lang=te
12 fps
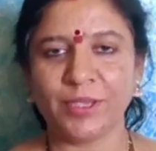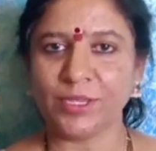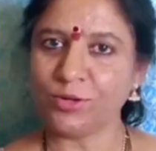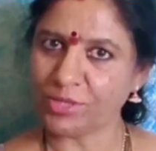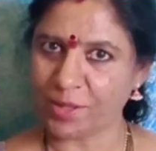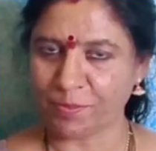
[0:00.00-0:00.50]

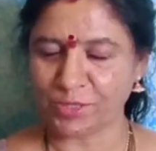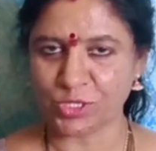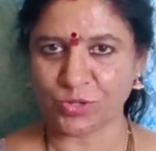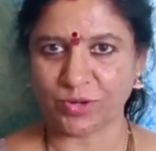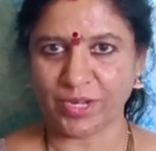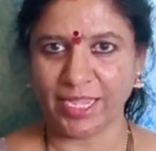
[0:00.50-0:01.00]
మీరు
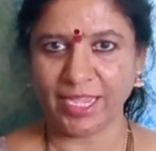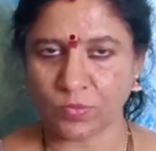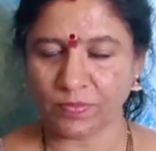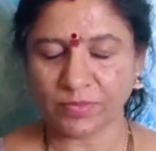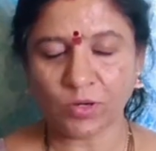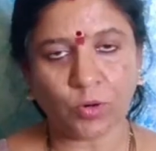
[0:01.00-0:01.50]
తెప్పించుకోండి
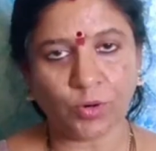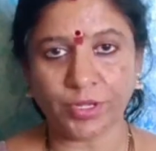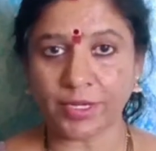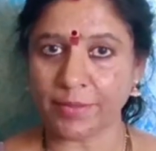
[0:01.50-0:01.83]
కోడ్